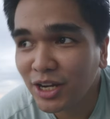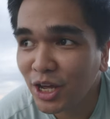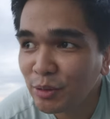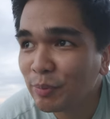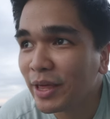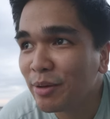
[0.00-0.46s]

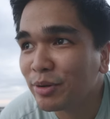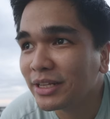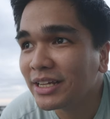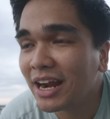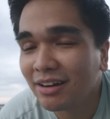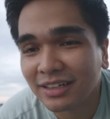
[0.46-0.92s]
non-playable
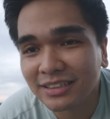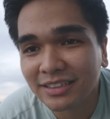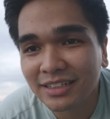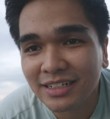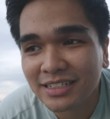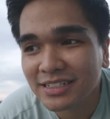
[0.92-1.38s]

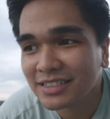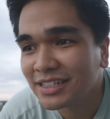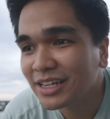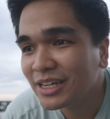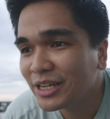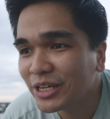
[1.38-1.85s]
characters,
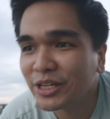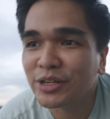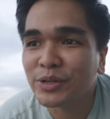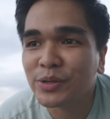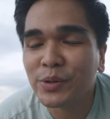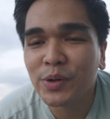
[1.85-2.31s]
you
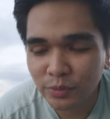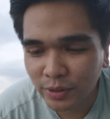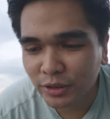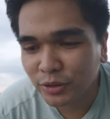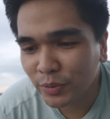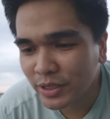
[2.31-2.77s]
know,
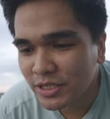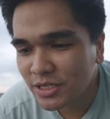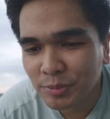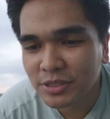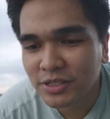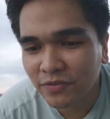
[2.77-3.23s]
one to
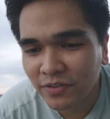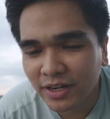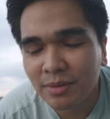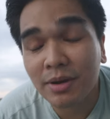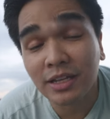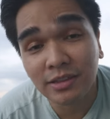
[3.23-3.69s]
which specifically
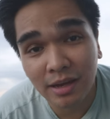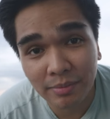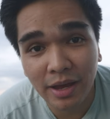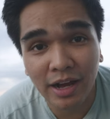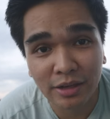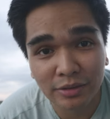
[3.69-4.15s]
mga
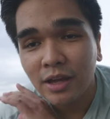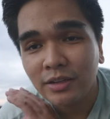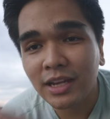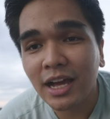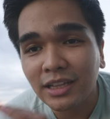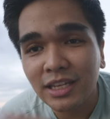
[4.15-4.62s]
dummy account.
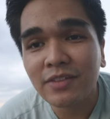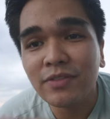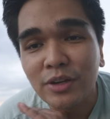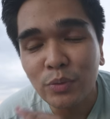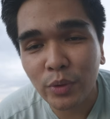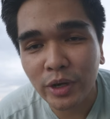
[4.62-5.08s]
Not
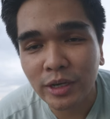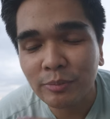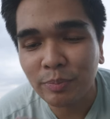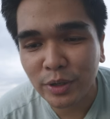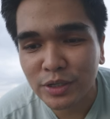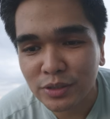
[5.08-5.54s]
even one
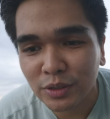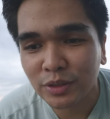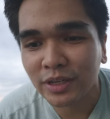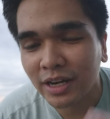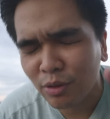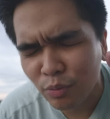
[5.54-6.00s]

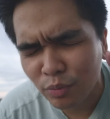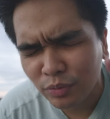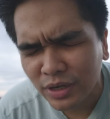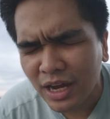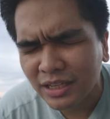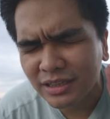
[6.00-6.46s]
person,
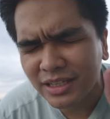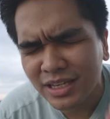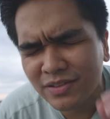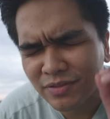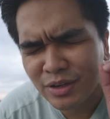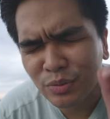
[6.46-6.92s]
not
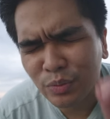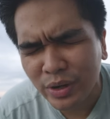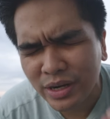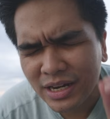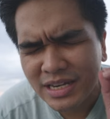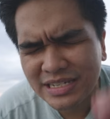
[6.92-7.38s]
even
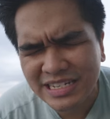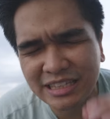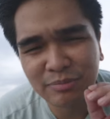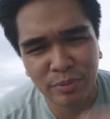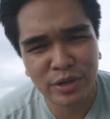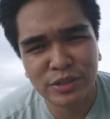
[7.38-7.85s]
one legit
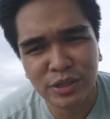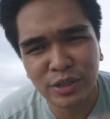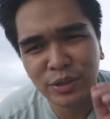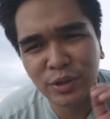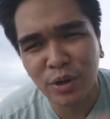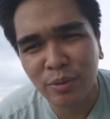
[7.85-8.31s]

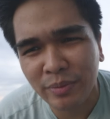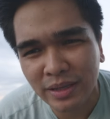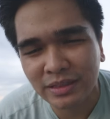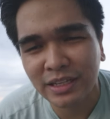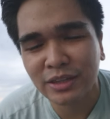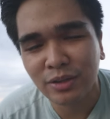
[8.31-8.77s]
person
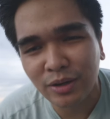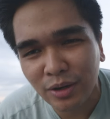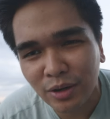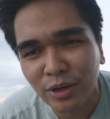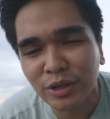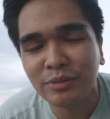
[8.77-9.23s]
commented
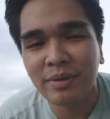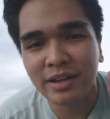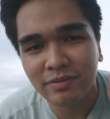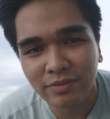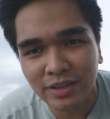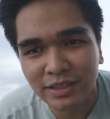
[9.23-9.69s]
on my
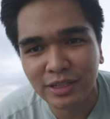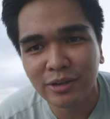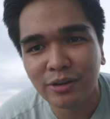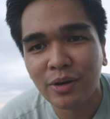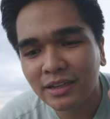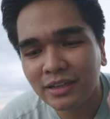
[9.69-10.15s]

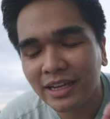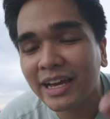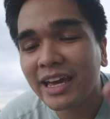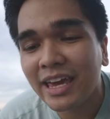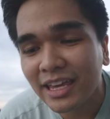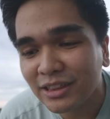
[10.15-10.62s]
video,
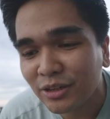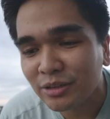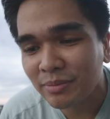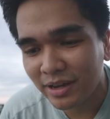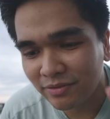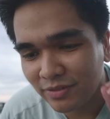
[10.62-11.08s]
nag-hate
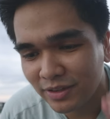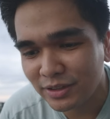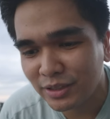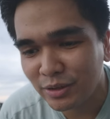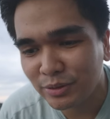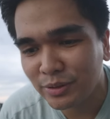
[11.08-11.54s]
on my
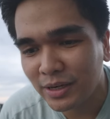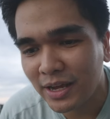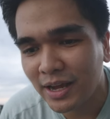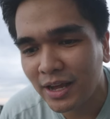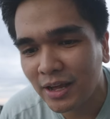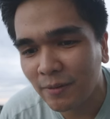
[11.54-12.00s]
video
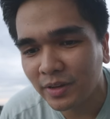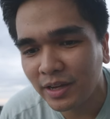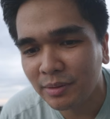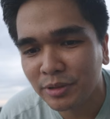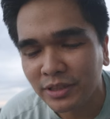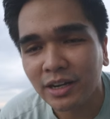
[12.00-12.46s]
na
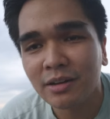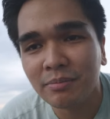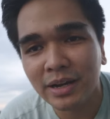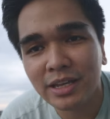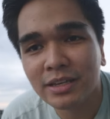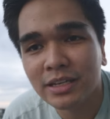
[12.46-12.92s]
alam mo talagang
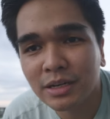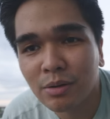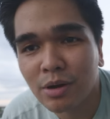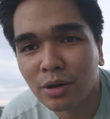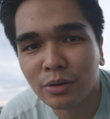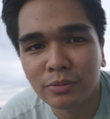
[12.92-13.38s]
maling
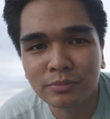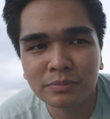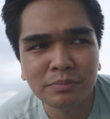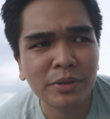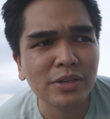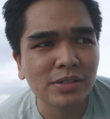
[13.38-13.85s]
ginawa ko.
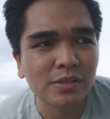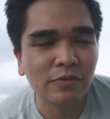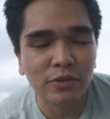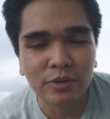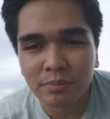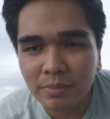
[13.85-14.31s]
Because
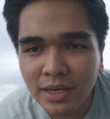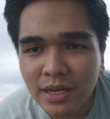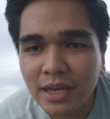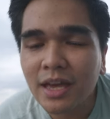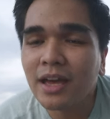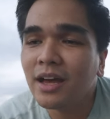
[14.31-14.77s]
for me,